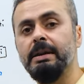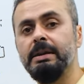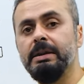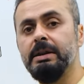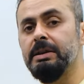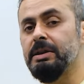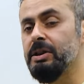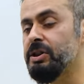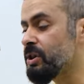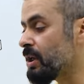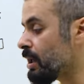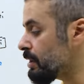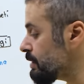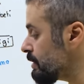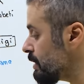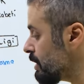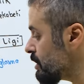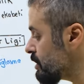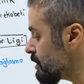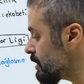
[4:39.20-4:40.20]
Gidişatı
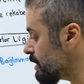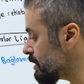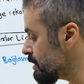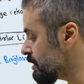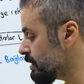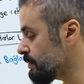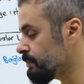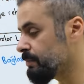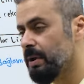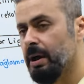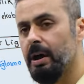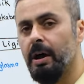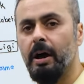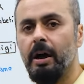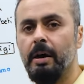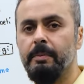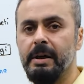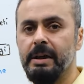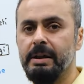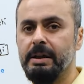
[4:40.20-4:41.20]
değiştiren kim?
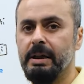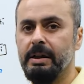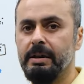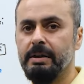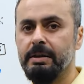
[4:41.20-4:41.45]
ABD.